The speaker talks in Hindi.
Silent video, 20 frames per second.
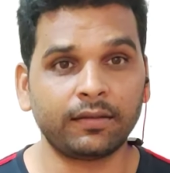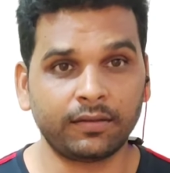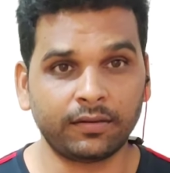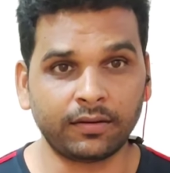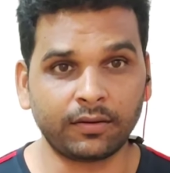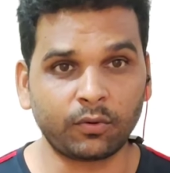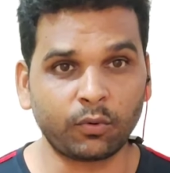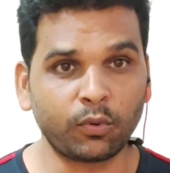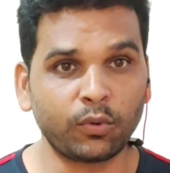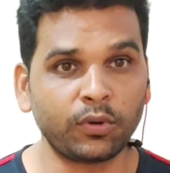
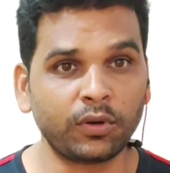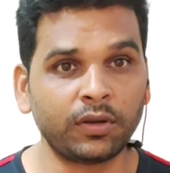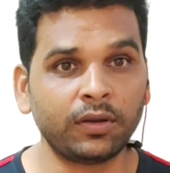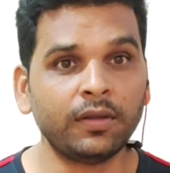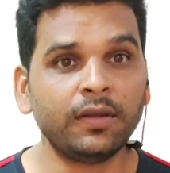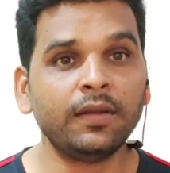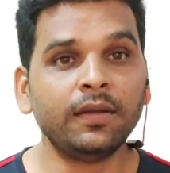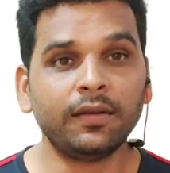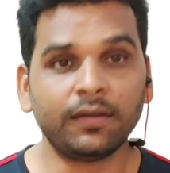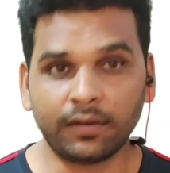रोल
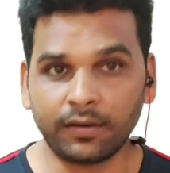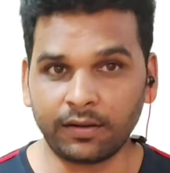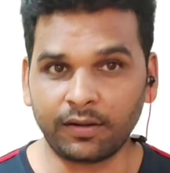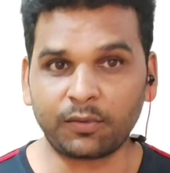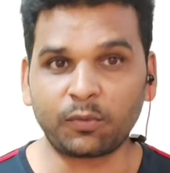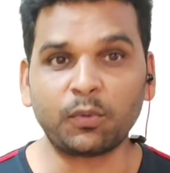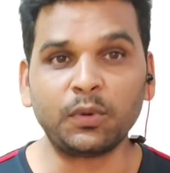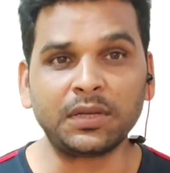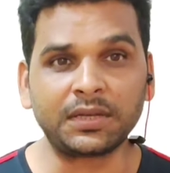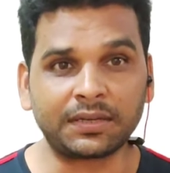
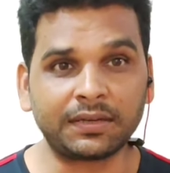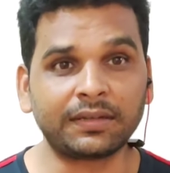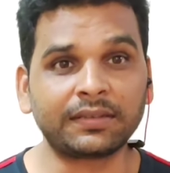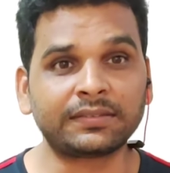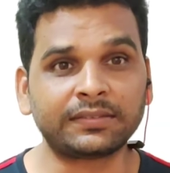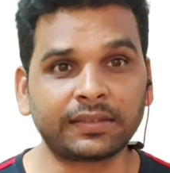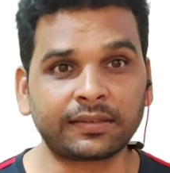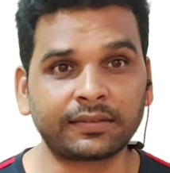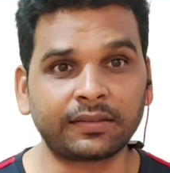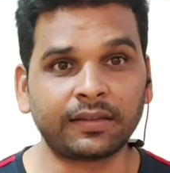कोई कर
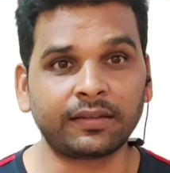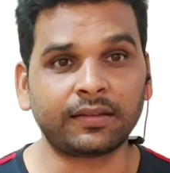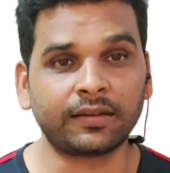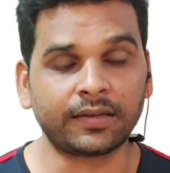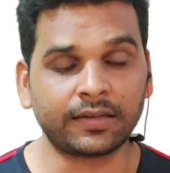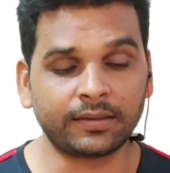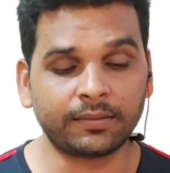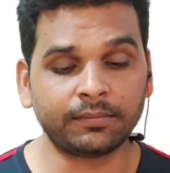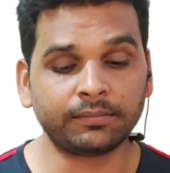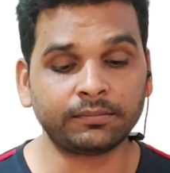सकता
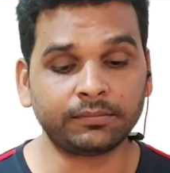था